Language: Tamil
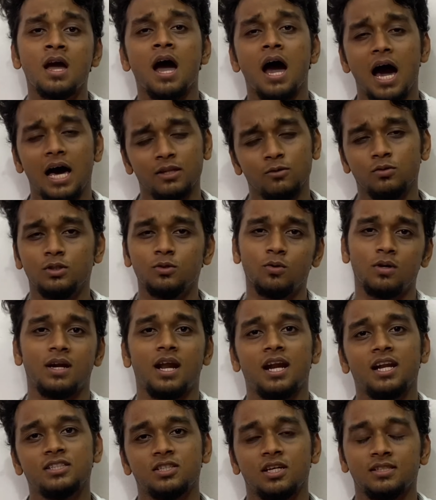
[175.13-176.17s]
அது வந்து ஒரு
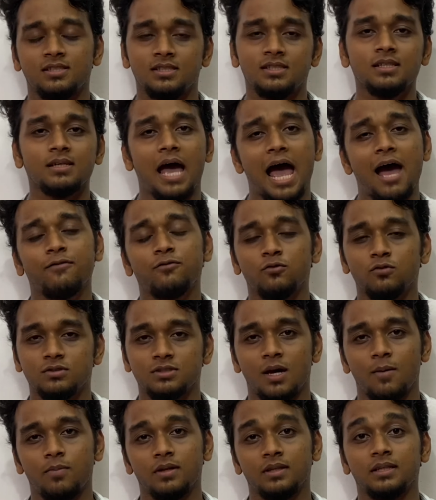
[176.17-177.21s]
நல்ல சாய்ஸ் ஆஃப்டர்நூன்
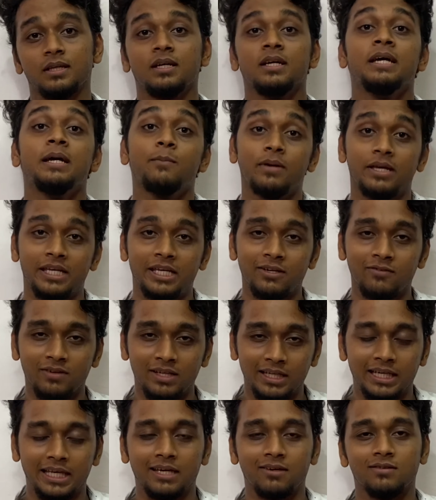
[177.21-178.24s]
சாப்பிட்றதுக்கு இப்போ
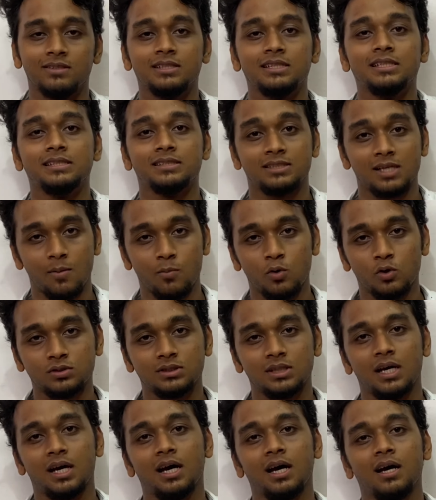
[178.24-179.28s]
ஈவினிங் நீங்கள் வந்து
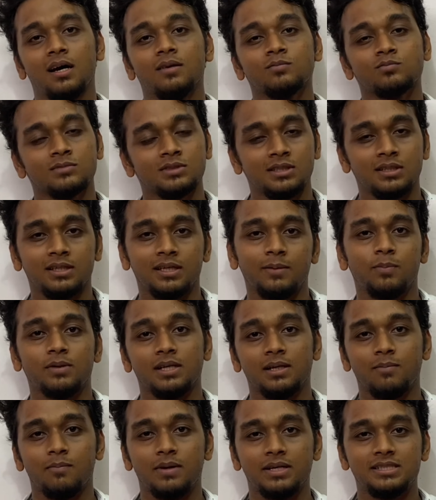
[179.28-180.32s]
சமோசா இப்போ
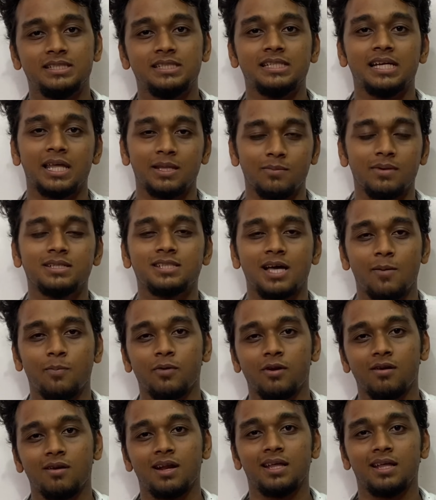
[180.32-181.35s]
பஜ்ஜி அது மாதிரி சாப்பிட்றதா